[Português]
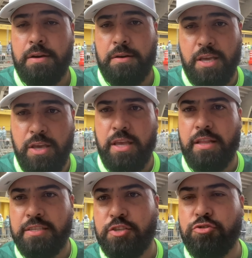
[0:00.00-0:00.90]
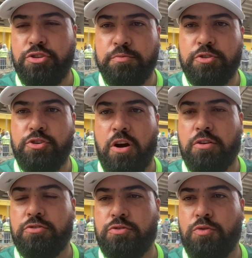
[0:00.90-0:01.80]
E nesses últimos
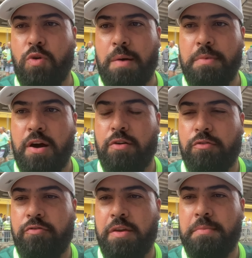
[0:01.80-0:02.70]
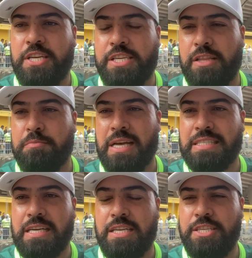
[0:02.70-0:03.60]
jogos, o Abel vem mexendo
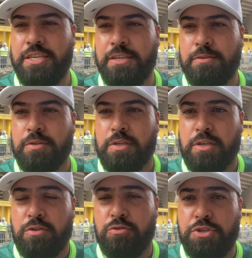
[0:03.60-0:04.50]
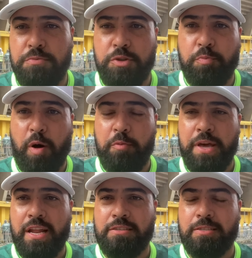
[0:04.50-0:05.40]
bastante no time do
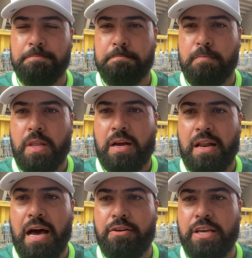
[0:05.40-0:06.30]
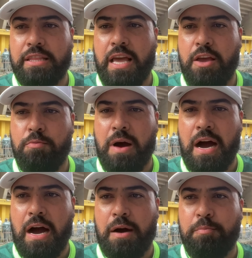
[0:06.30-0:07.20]
Palmeiras. Claro que tem
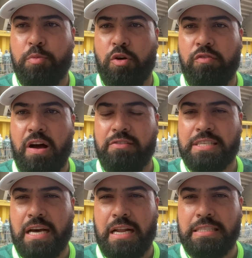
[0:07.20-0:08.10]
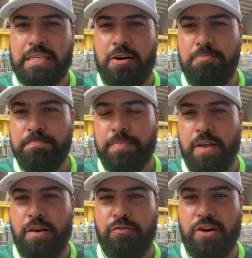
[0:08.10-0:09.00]
uma provável escalação,
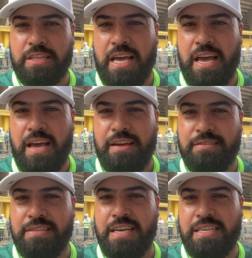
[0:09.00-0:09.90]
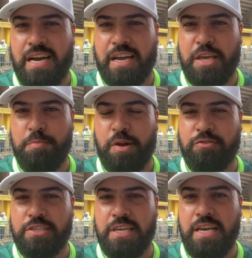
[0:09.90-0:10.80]
eu vou até deixar aqui para
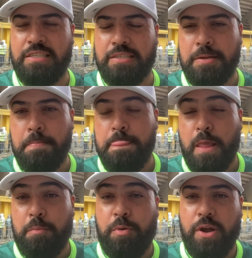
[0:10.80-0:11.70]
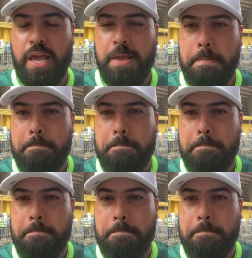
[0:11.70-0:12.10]
vocês. Porém,